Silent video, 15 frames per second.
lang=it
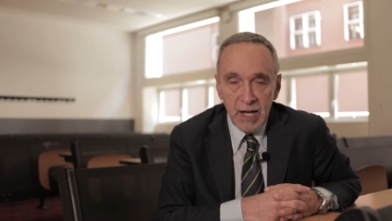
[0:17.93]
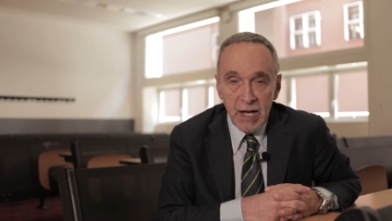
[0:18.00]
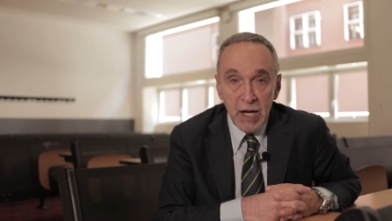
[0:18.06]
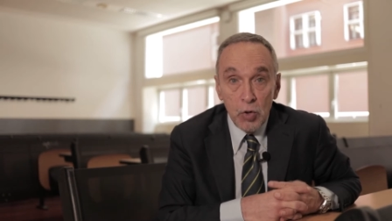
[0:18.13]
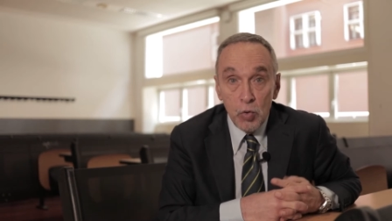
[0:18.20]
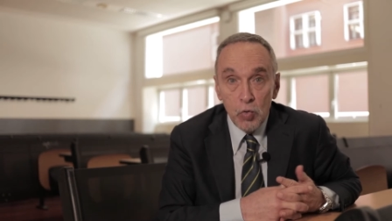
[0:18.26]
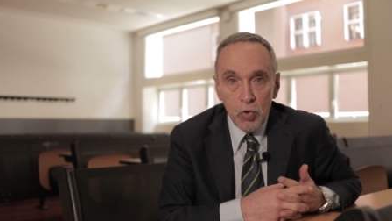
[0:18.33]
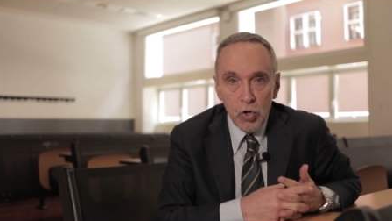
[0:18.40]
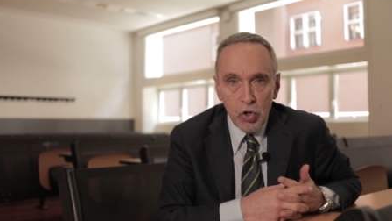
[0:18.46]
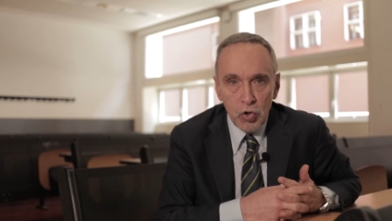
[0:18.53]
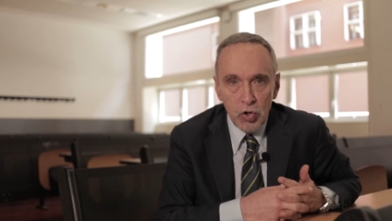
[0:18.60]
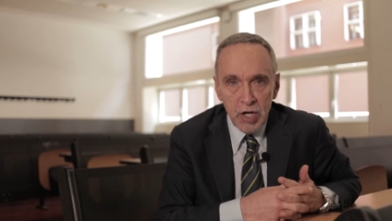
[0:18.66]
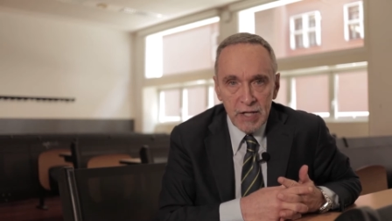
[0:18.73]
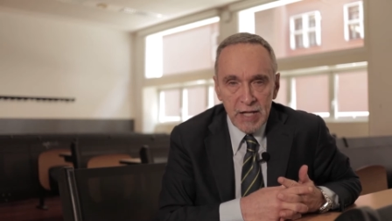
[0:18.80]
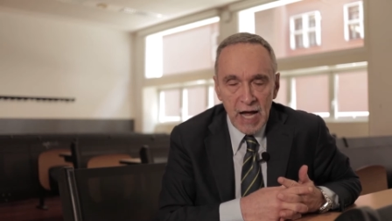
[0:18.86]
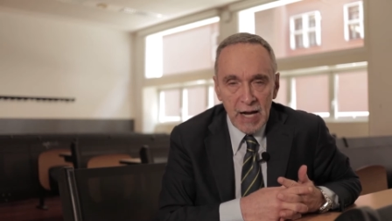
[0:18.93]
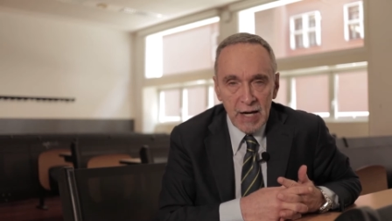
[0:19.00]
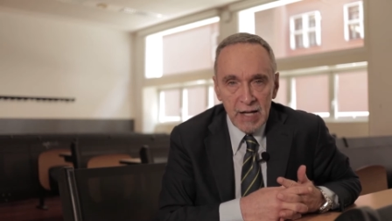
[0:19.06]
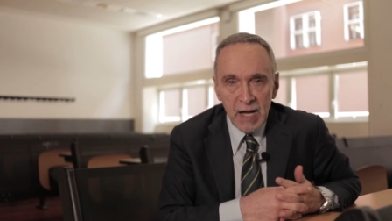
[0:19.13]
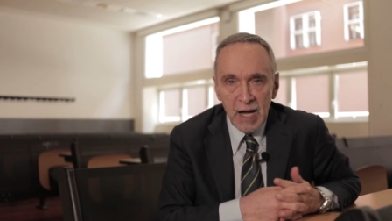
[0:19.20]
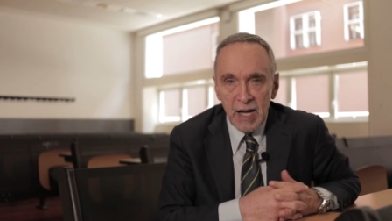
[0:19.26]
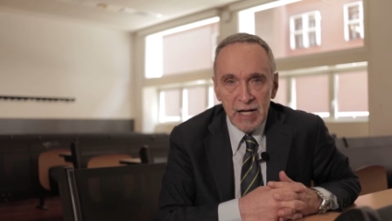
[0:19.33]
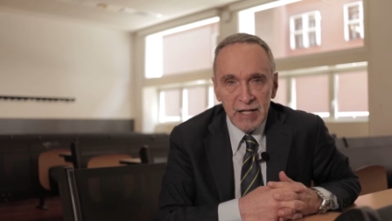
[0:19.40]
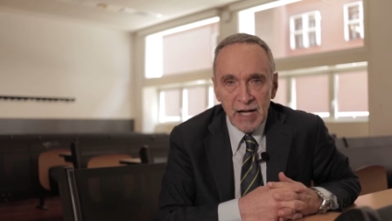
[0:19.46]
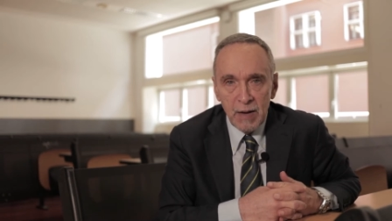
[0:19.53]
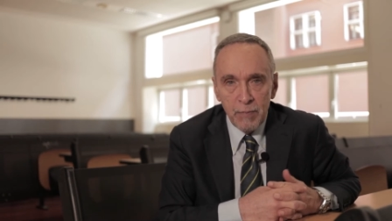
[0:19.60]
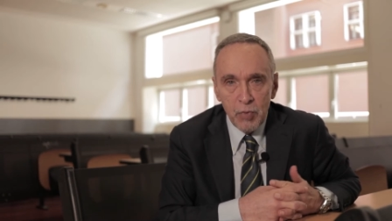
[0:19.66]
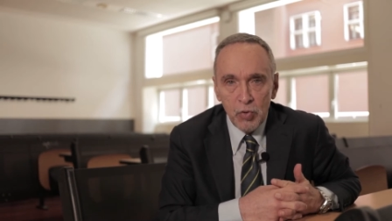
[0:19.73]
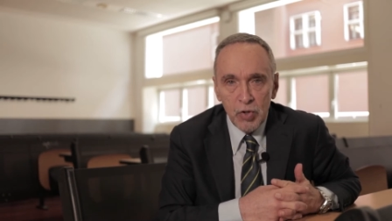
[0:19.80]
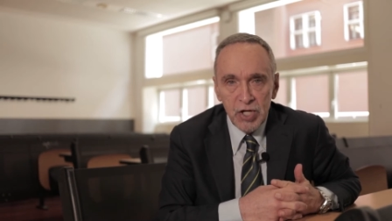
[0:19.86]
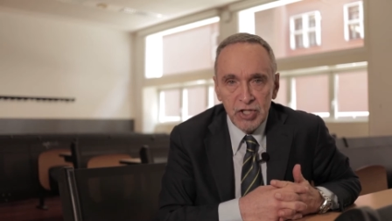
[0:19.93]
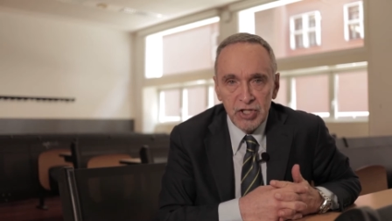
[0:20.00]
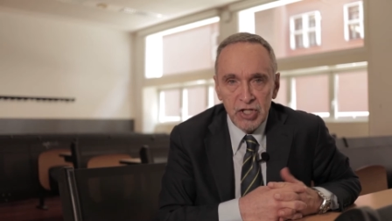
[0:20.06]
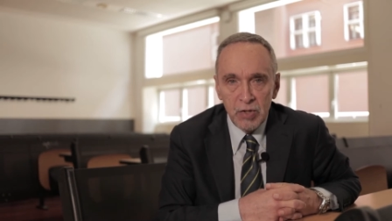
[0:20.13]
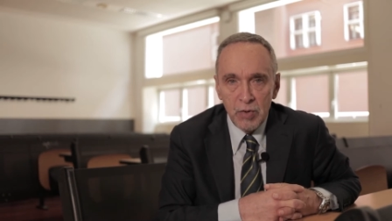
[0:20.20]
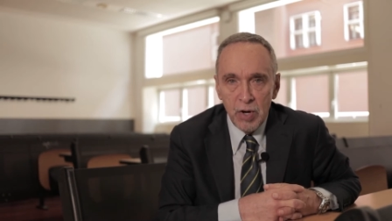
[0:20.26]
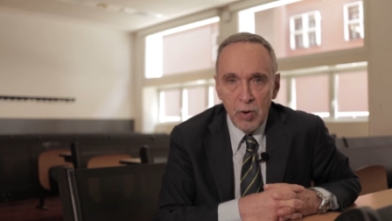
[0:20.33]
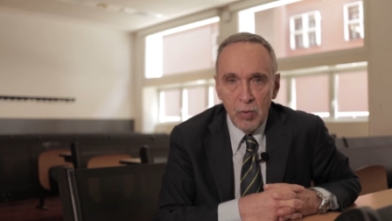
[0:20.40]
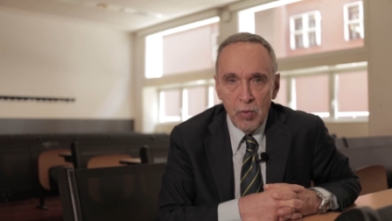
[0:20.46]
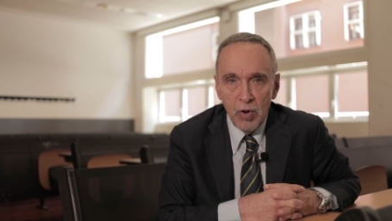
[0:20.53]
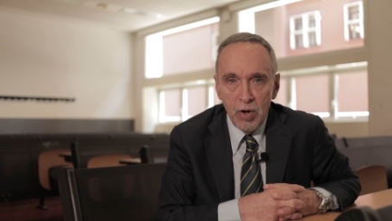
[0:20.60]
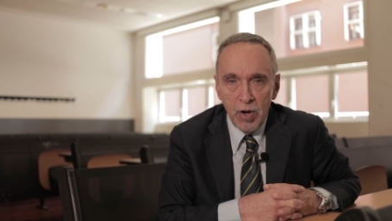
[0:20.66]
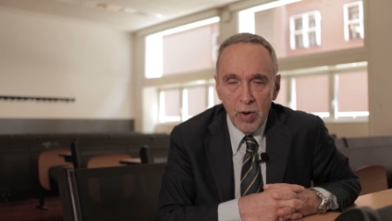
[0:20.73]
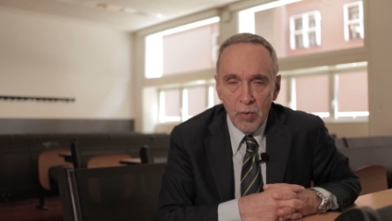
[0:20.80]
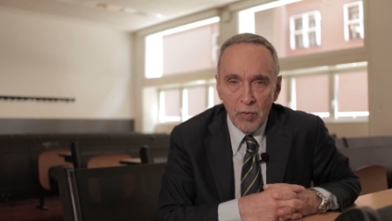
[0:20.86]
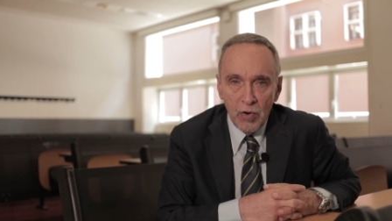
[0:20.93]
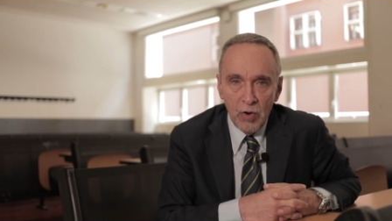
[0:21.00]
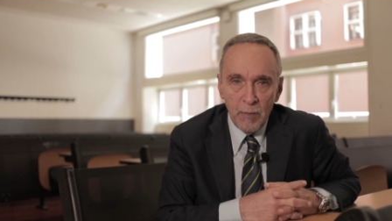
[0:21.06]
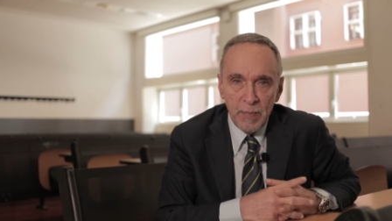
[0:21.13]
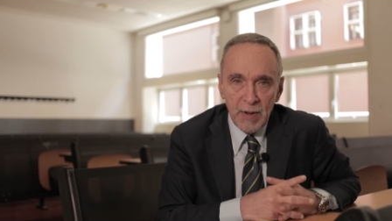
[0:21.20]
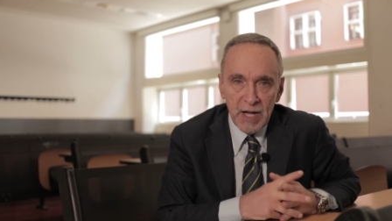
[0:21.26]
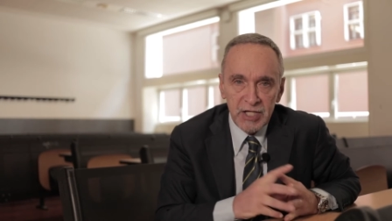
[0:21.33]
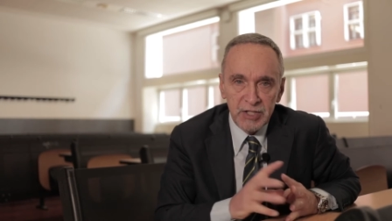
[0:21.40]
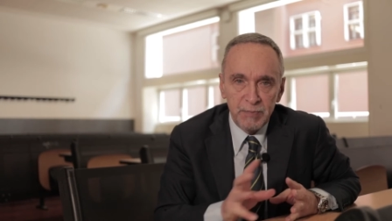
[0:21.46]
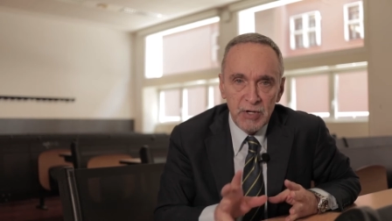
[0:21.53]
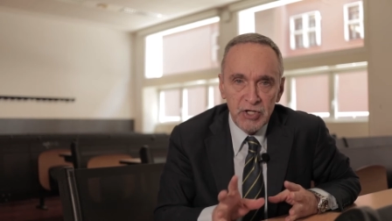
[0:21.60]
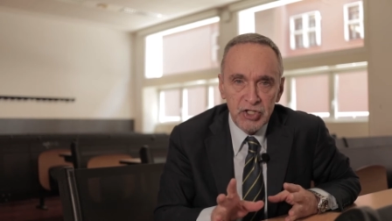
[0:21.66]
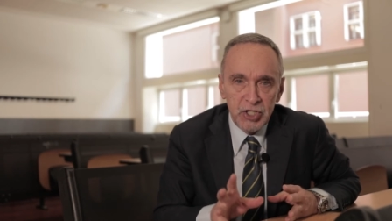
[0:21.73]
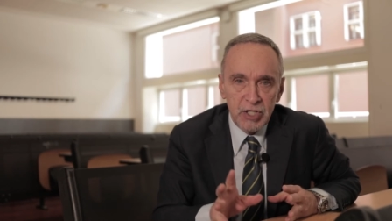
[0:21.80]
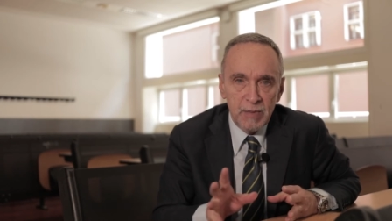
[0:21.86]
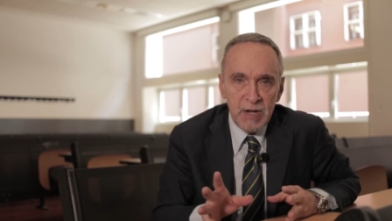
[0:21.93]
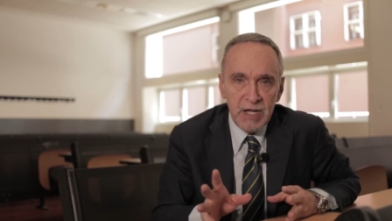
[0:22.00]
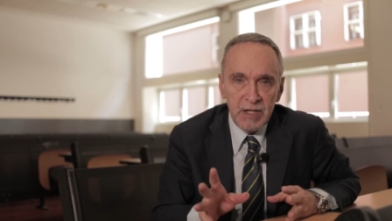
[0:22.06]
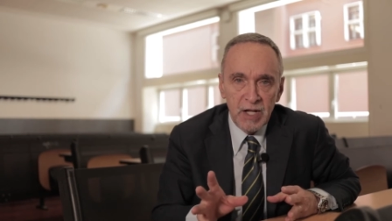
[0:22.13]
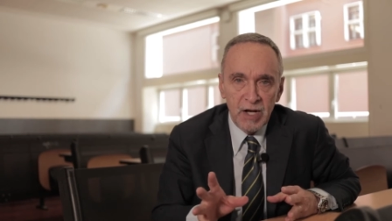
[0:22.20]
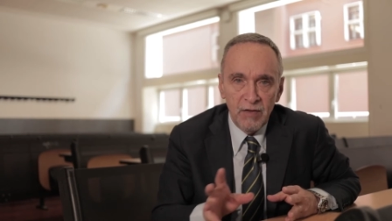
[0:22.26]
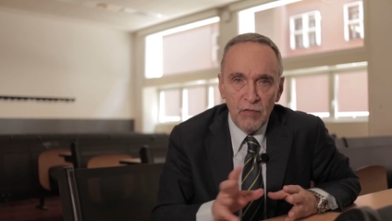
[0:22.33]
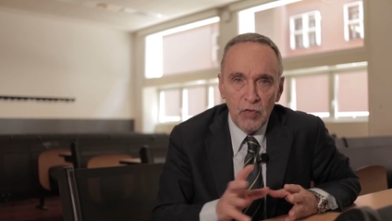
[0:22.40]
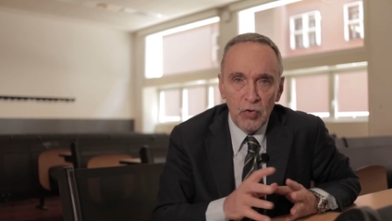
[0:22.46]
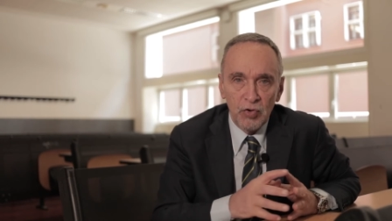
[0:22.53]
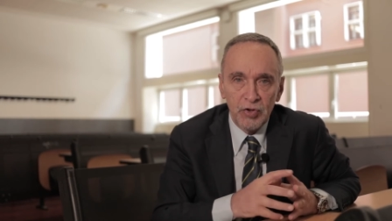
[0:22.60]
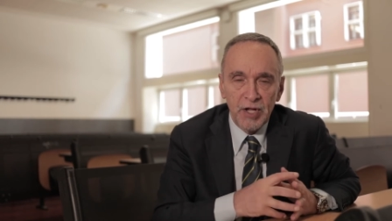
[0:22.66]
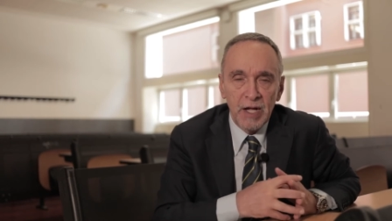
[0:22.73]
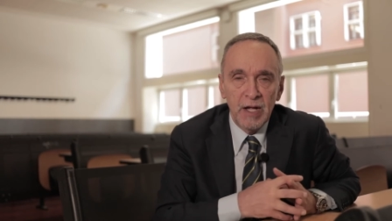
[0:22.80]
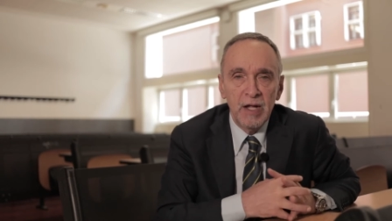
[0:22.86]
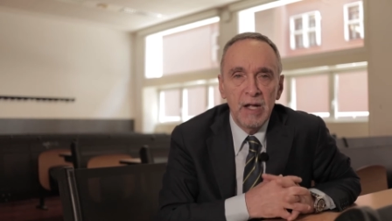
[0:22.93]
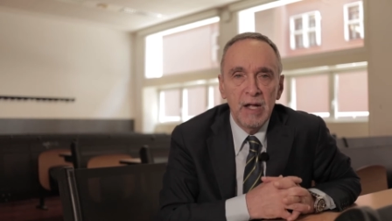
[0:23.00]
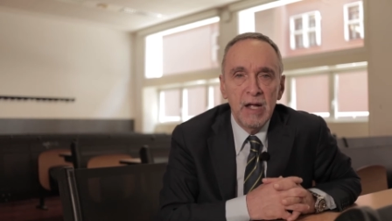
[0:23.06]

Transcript: che è l'unico in Italia e tra i pochissimi in Europa esplicitamente rivolta